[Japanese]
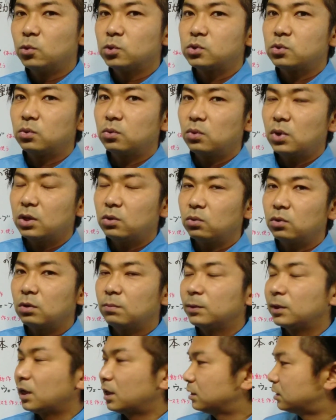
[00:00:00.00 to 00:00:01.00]
持つことがと
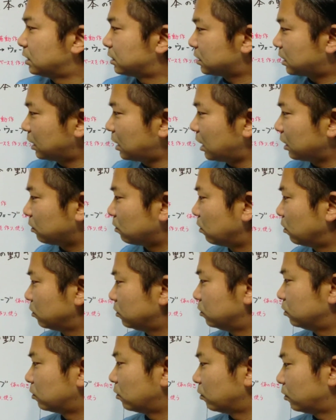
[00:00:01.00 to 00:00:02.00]
ても大切かなと
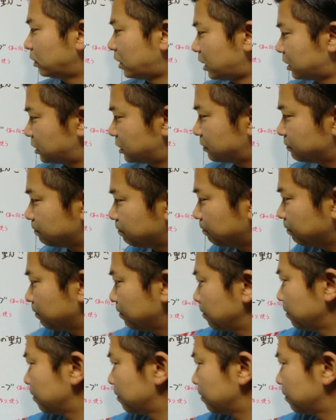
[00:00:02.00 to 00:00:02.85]
いうところです。